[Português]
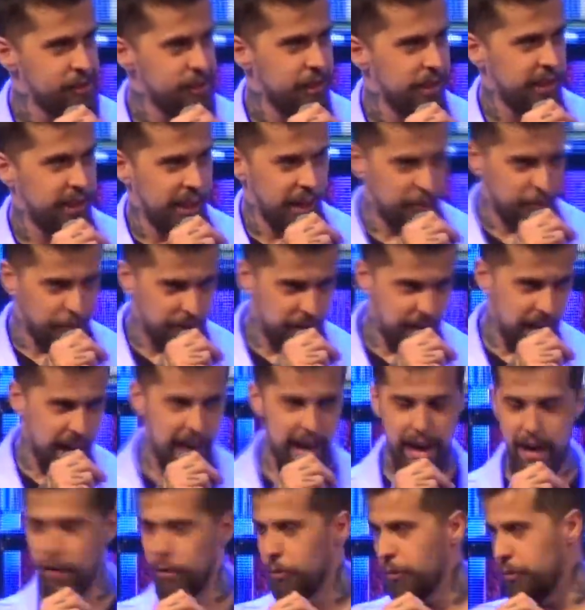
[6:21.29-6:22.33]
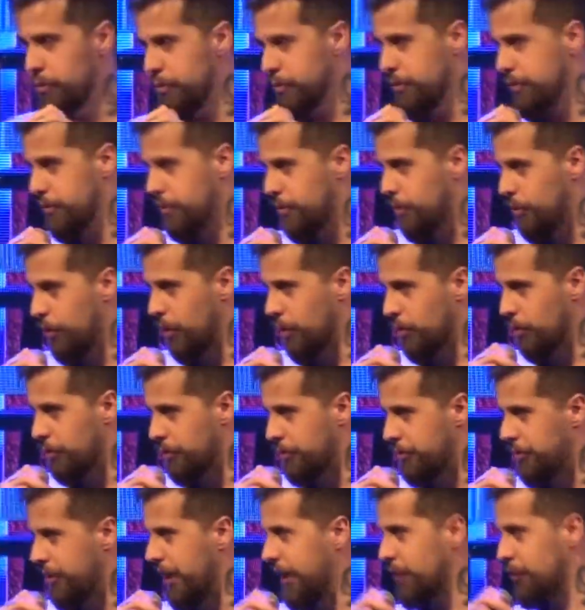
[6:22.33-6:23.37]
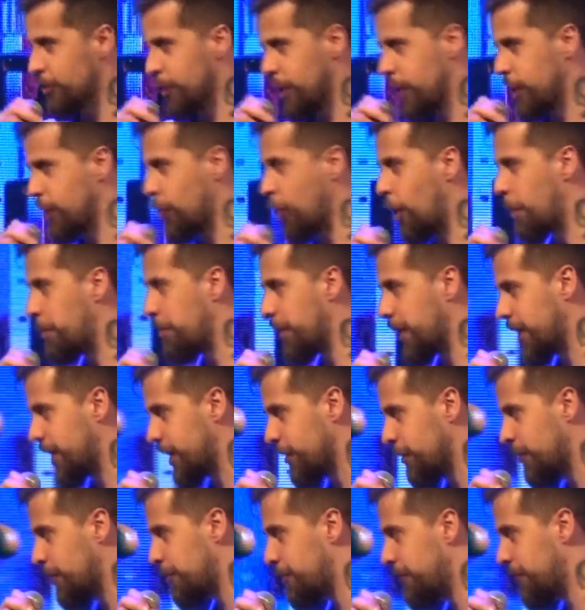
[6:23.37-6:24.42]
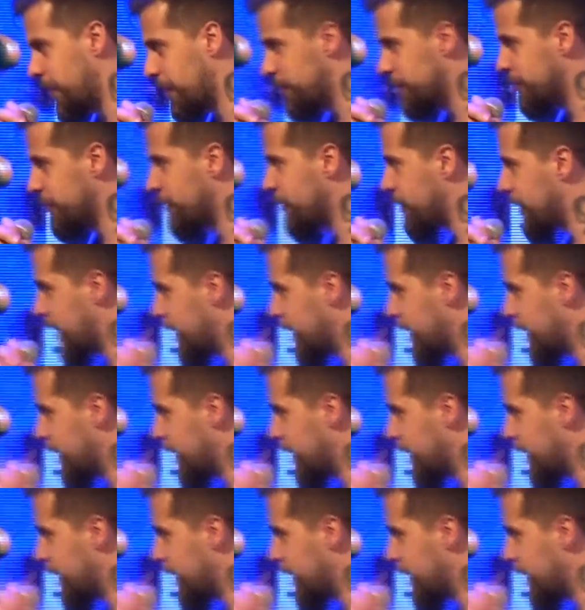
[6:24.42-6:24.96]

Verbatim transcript: Ser fiel quando o vento sopra a seu favor